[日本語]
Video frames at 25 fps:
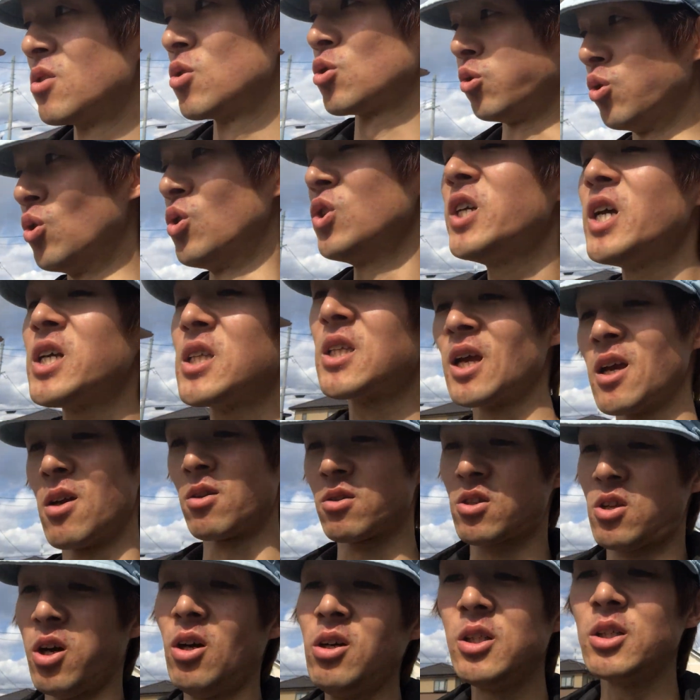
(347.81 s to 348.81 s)
数字やってん
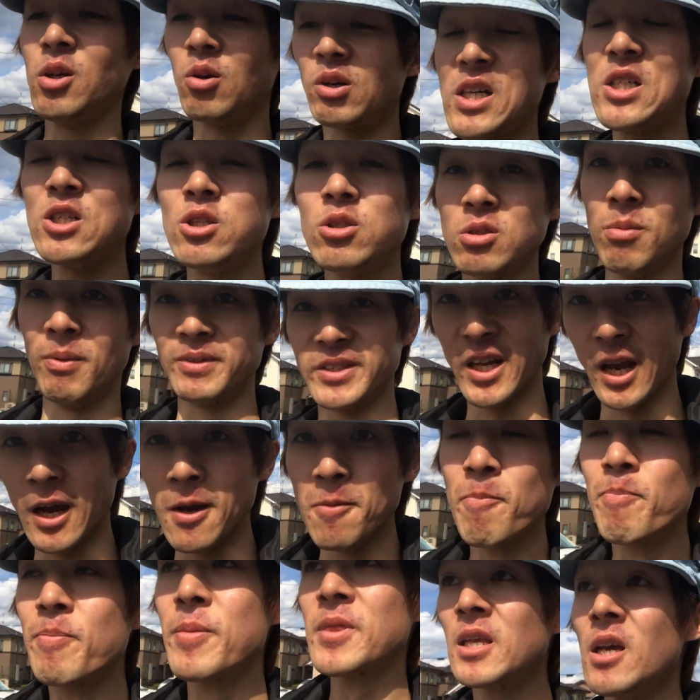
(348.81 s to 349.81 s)
誰おかしいと思って
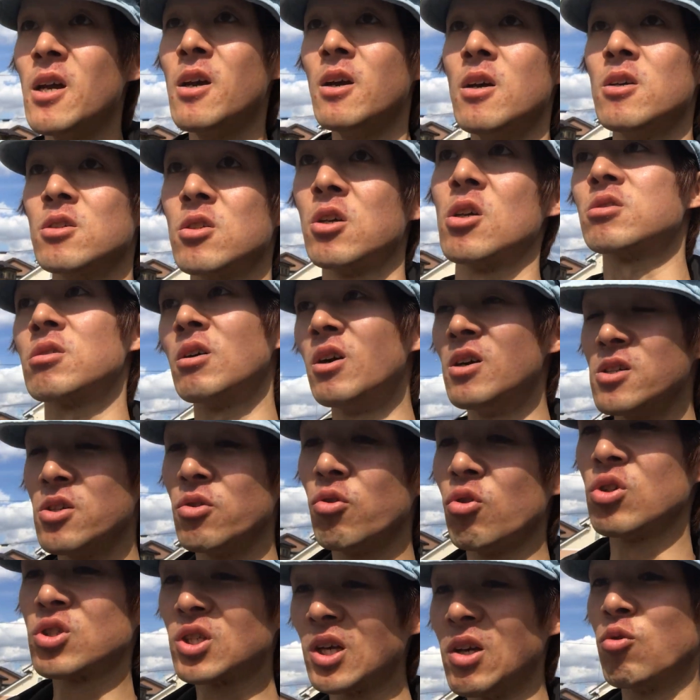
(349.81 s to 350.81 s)
さすがは日
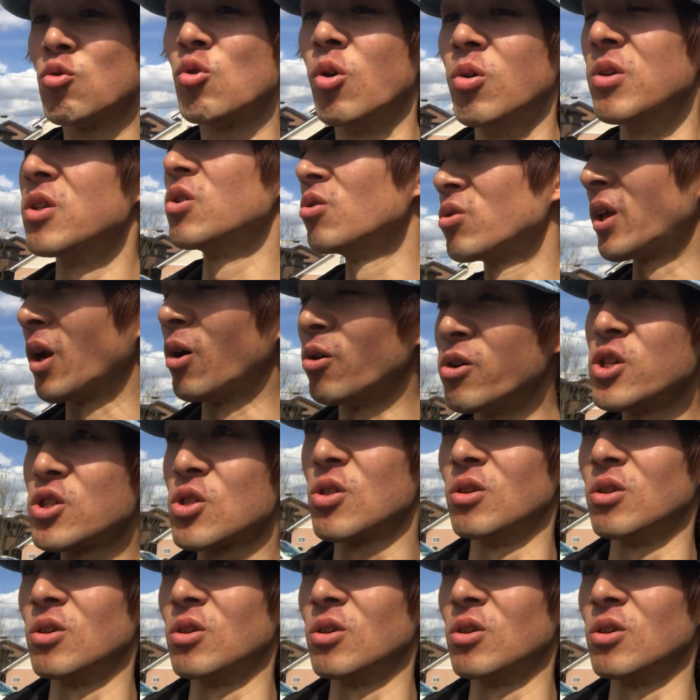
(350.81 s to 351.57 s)
本政府公認のテロリ